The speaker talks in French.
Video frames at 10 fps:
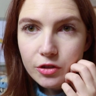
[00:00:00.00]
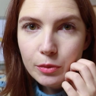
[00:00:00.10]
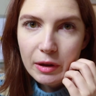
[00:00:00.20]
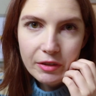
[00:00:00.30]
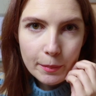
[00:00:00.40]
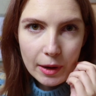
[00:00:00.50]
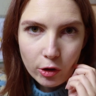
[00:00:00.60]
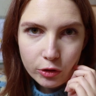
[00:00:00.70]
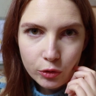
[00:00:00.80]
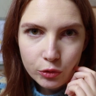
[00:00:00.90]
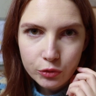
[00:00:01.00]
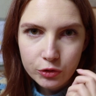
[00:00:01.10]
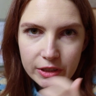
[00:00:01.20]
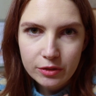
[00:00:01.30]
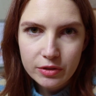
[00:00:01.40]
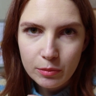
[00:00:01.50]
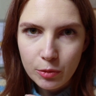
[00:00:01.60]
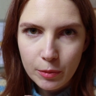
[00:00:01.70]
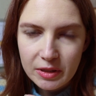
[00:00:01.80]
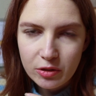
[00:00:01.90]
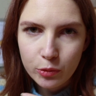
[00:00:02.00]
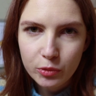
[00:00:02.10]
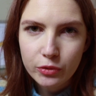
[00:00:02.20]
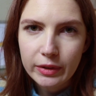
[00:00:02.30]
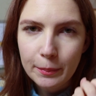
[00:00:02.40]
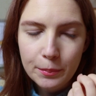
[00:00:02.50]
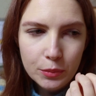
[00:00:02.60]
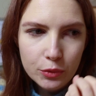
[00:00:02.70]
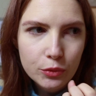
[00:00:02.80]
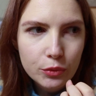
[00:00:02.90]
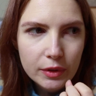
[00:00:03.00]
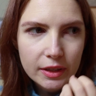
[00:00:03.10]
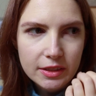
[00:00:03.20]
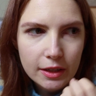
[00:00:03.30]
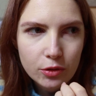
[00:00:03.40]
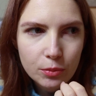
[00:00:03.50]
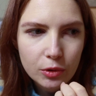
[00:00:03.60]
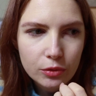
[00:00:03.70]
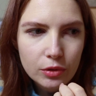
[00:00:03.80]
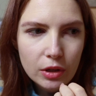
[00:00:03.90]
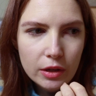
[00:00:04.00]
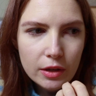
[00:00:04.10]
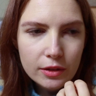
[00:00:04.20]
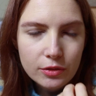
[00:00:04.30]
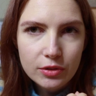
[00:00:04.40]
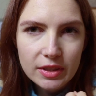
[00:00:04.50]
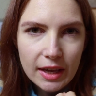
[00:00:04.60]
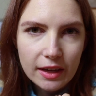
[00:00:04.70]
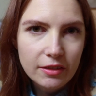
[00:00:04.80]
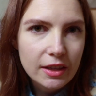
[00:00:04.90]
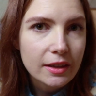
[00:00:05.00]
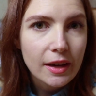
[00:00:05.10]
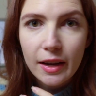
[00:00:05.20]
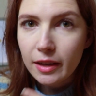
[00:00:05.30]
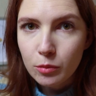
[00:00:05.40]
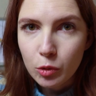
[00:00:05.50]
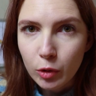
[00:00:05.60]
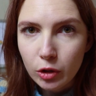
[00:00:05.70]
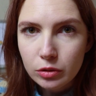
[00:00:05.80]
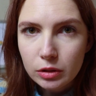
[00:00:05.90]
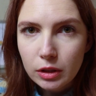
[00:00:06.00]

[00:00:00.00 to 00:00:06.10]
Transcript: Je vais pas faire par ordre chronologique, tout simplement parce que je me souviens plus exactement de ce qui est arrivé, à quel moment.